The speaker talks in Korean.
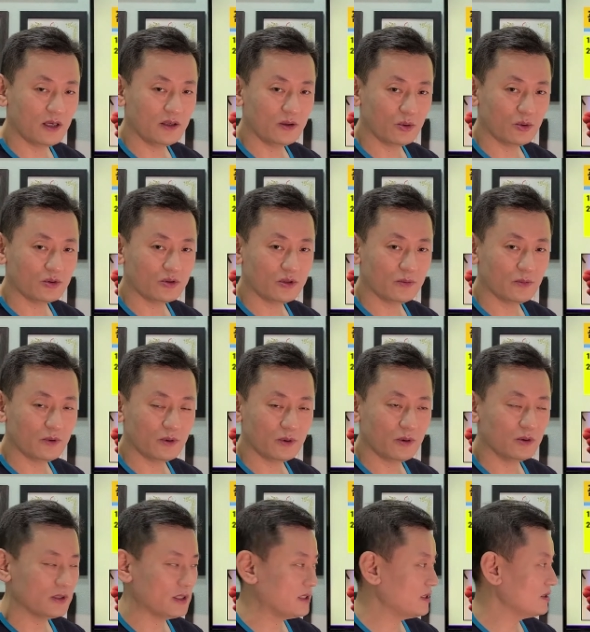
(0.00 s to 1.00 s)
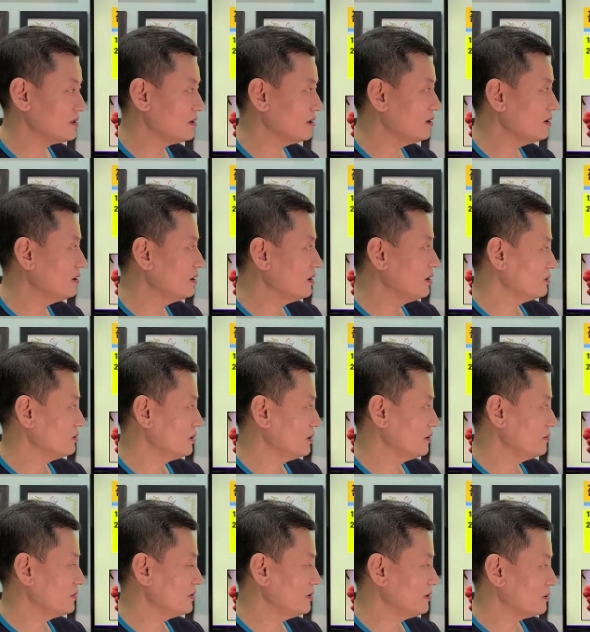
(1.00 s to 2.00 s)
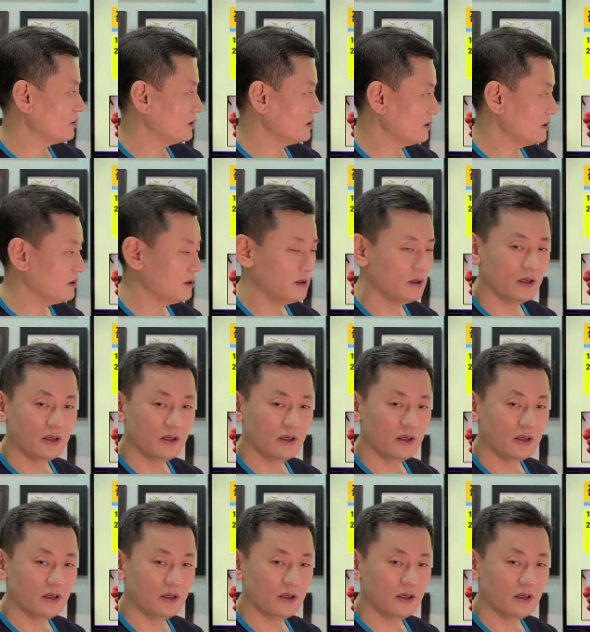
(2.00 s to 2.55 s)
이것을 보고 찾아서 쉐이브를 이용해서